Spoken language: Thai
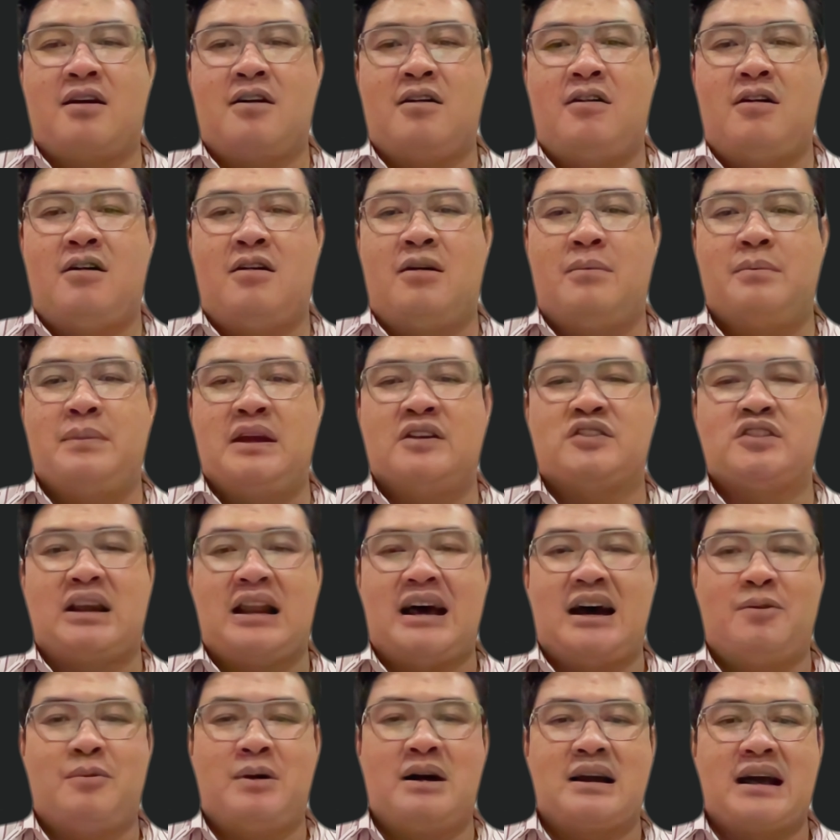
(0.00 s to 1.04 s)
ก็มีสา
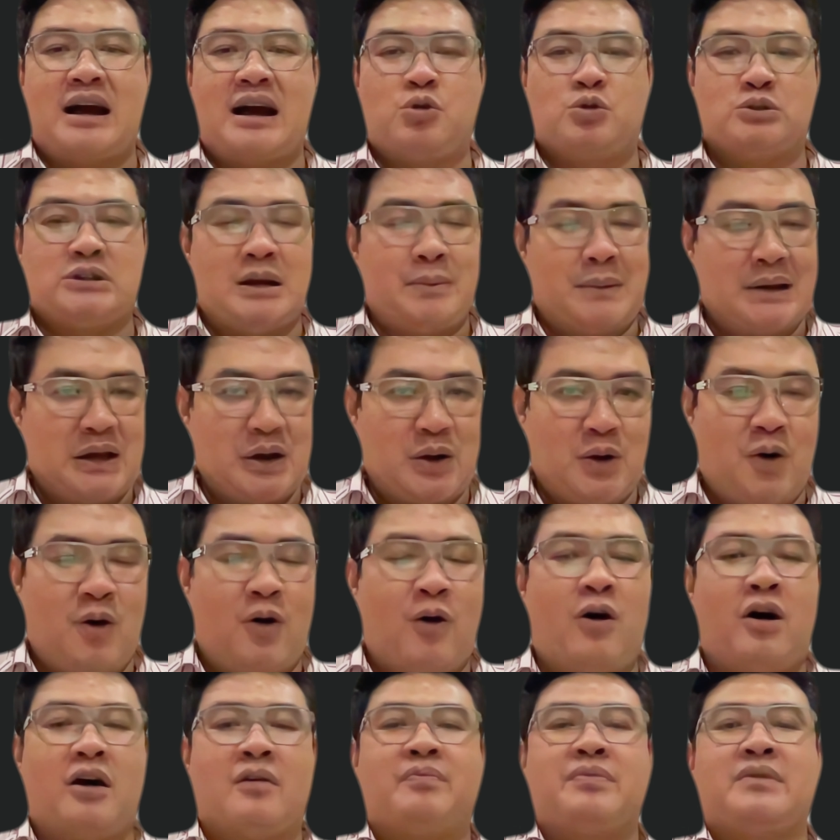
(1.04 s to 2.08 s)
ราว่าการกรุงเทพมหานค
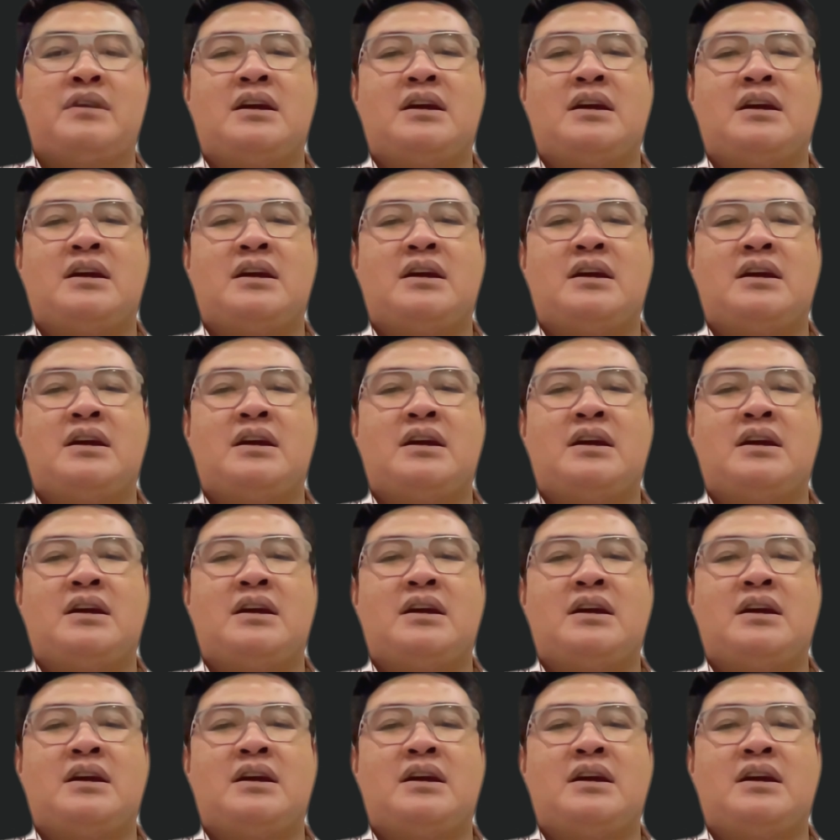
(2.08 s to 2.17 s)
ร